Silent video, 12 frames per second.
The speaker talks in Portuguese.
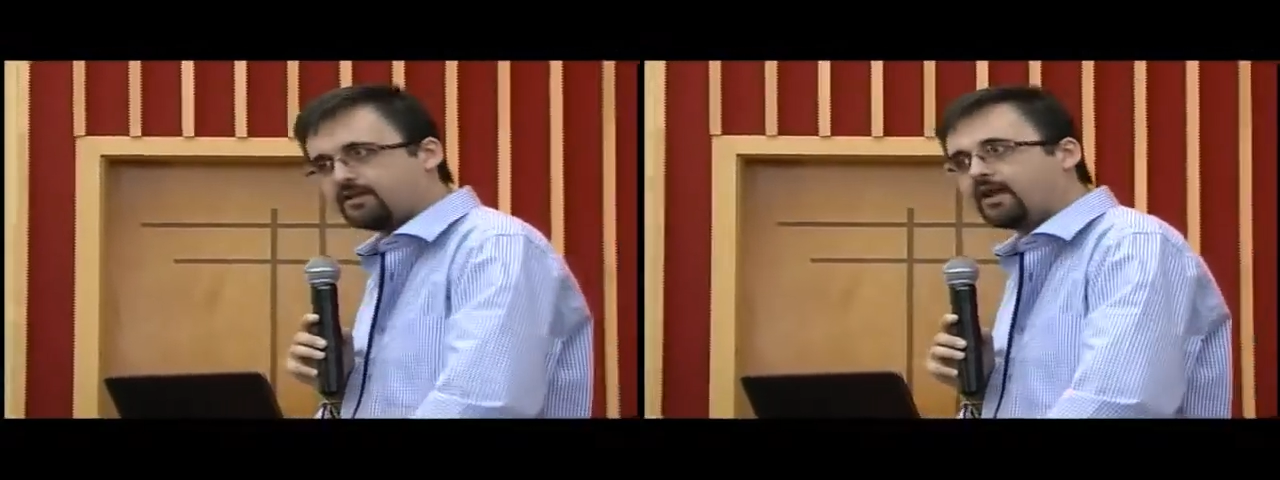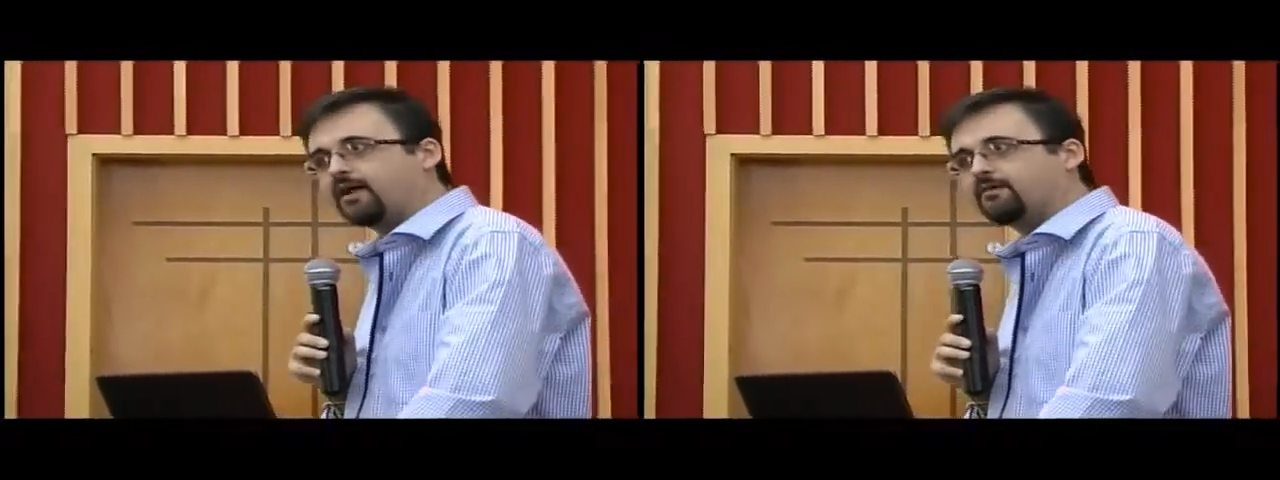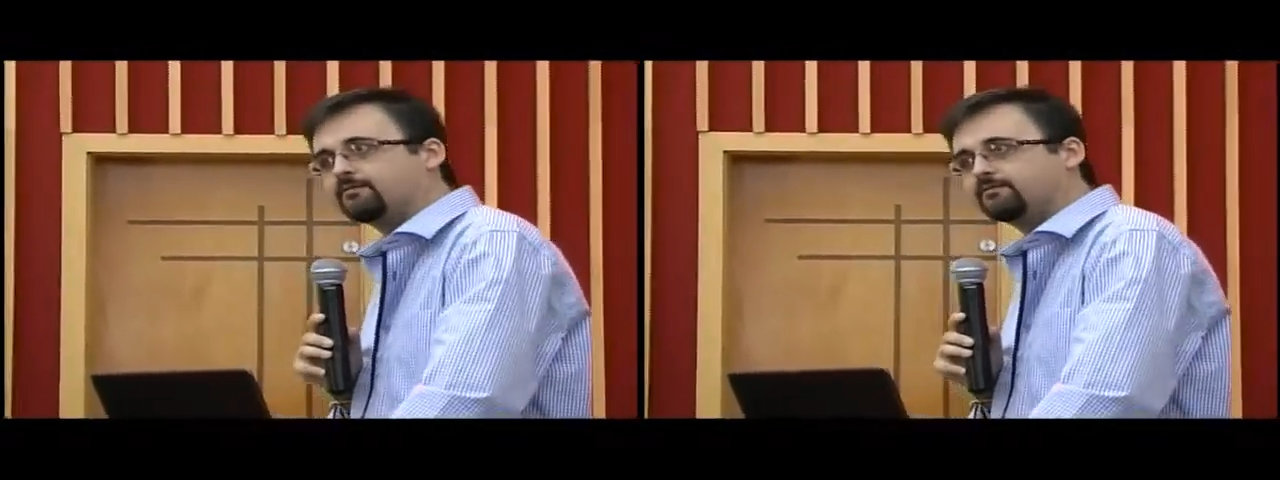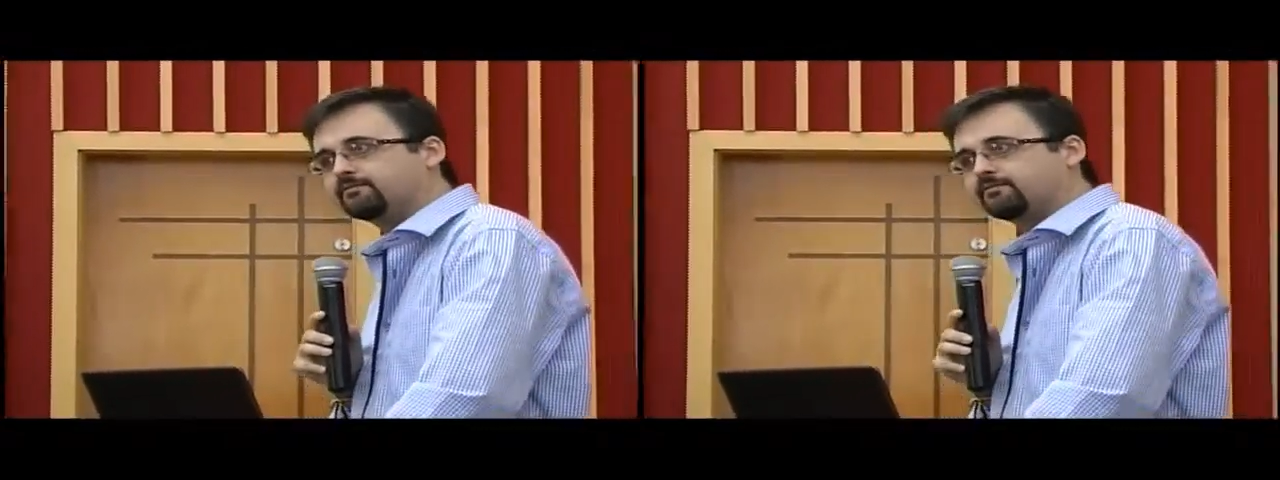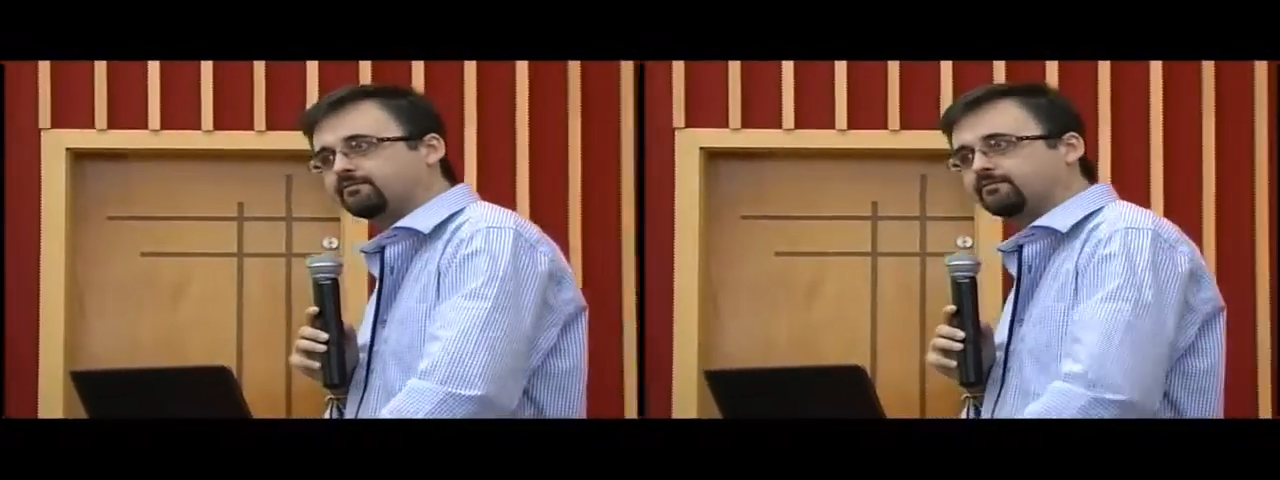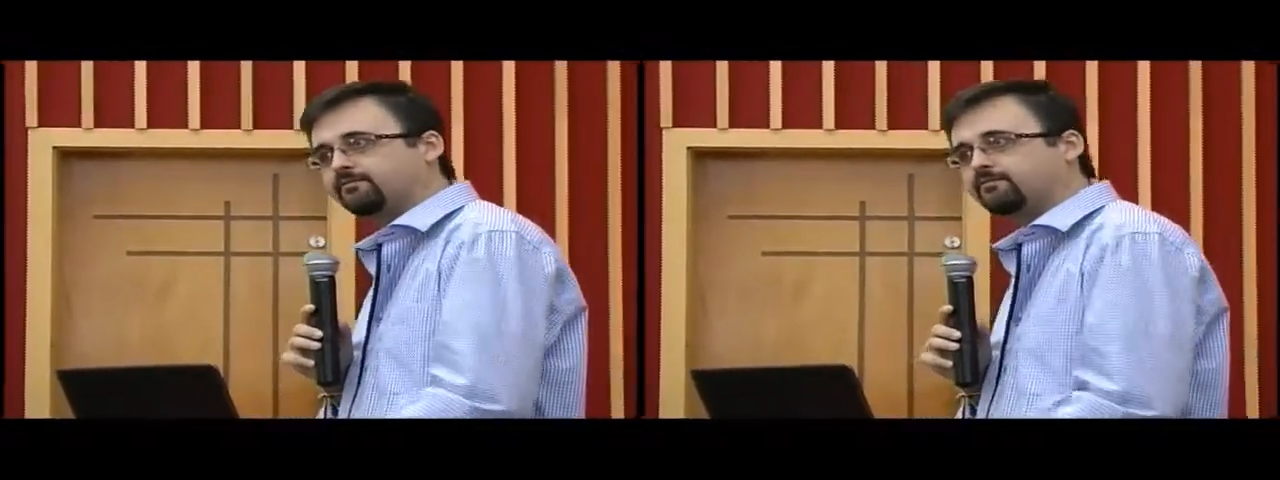respirar,
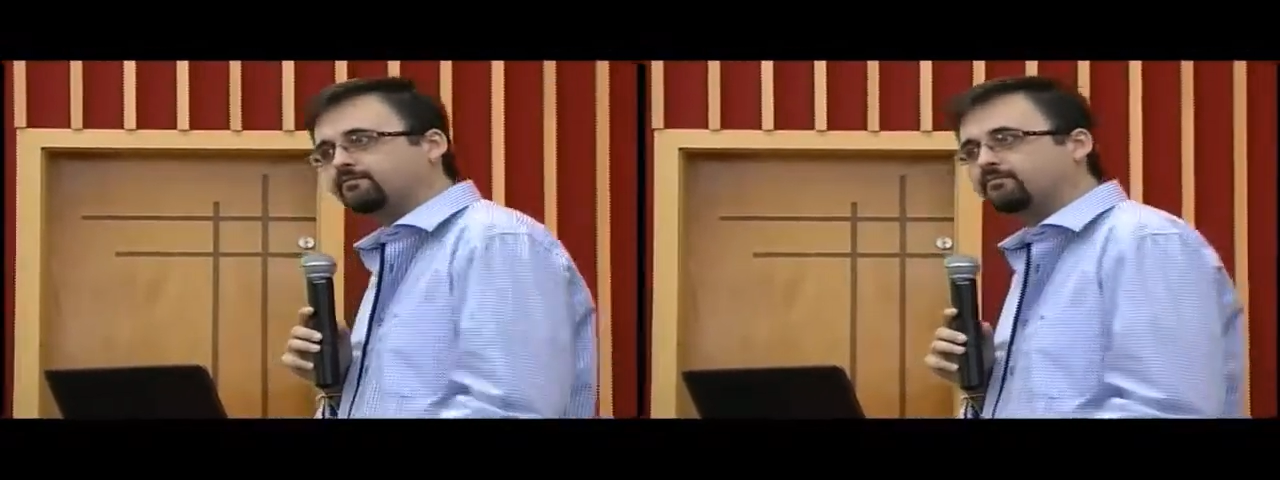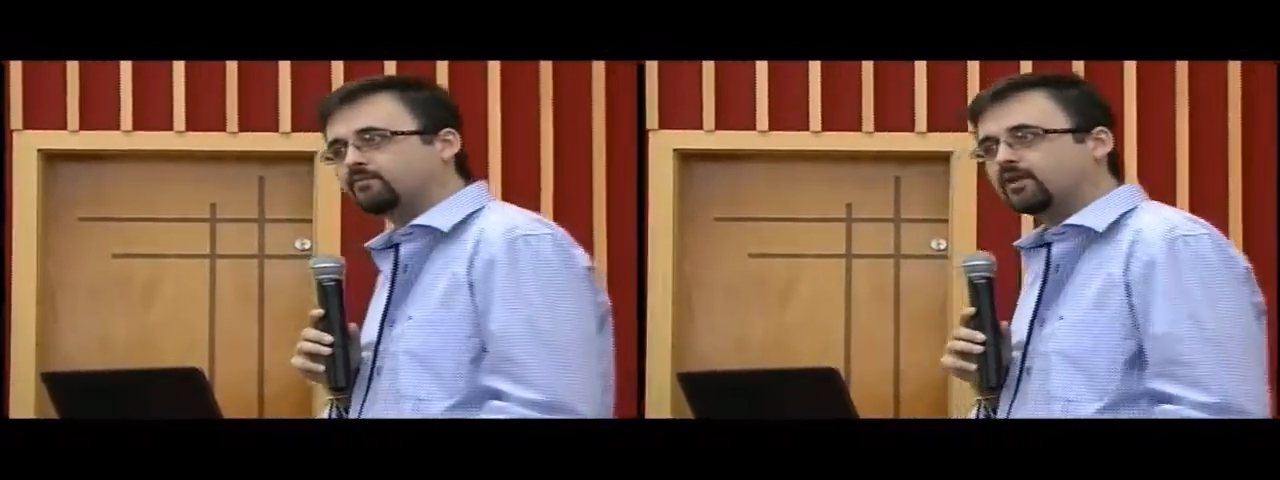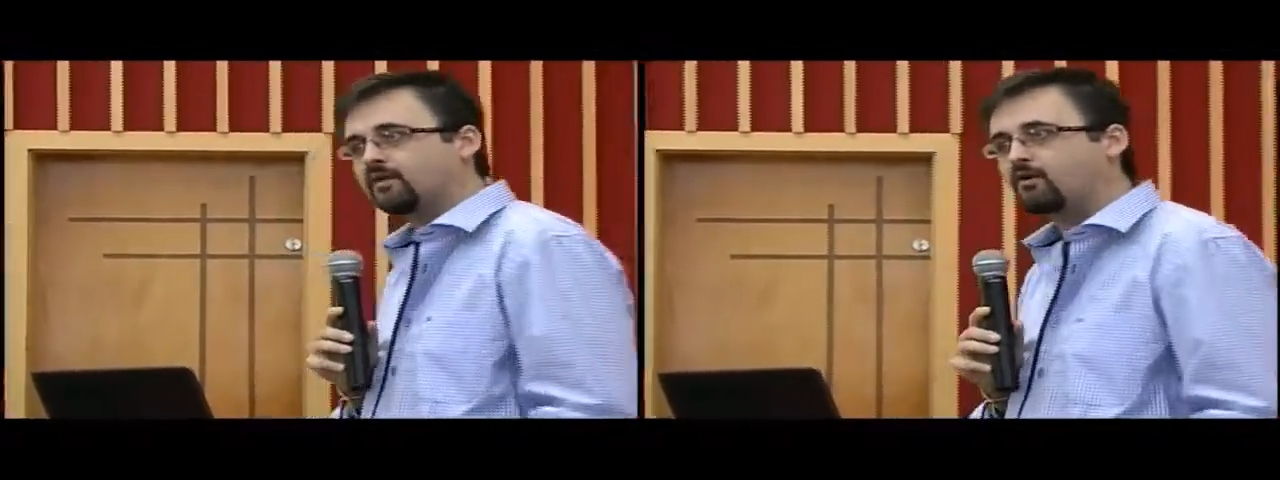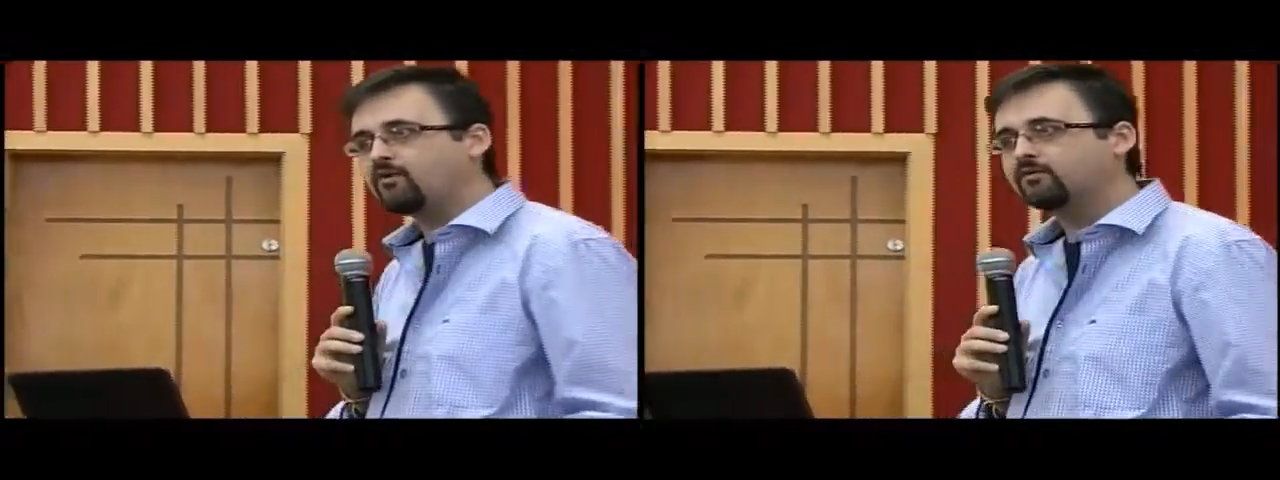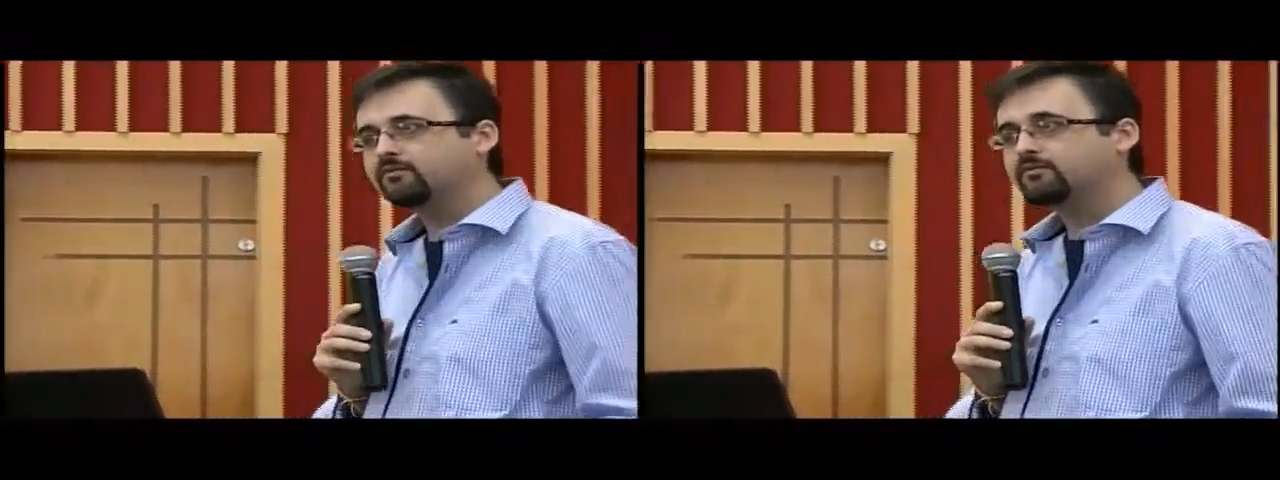tá